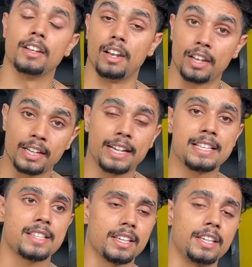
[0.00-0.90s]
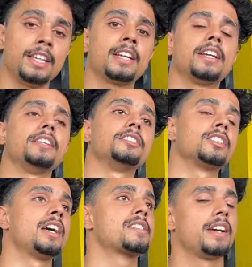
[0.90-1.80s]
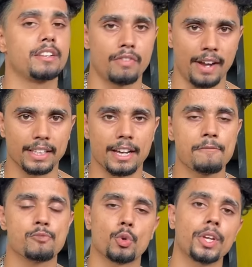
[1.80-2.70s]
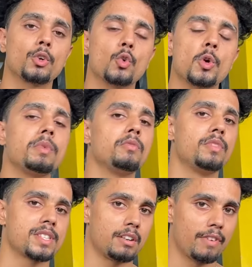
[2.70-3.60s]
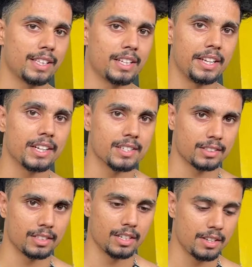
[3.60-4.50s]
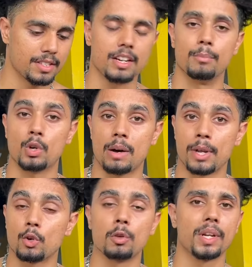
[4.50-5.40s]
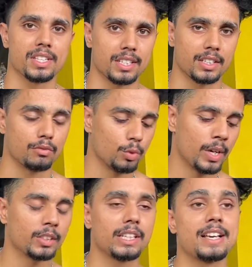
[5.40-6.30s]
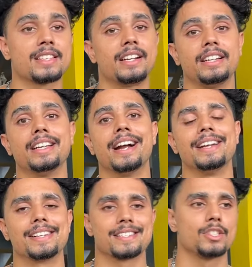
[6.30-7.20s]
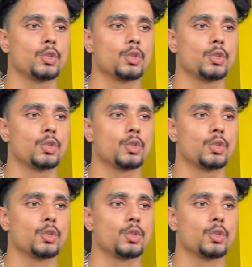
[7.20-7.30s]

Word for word: लेकिन गाइज एक इतना इसका एक फ़ायदा है जो कि कोई भी इसका फ़ायदा नहीं कर सकता इसका मुकाबला कोई भी नहीं करता वो होता है इसका डिहाइड्रेशन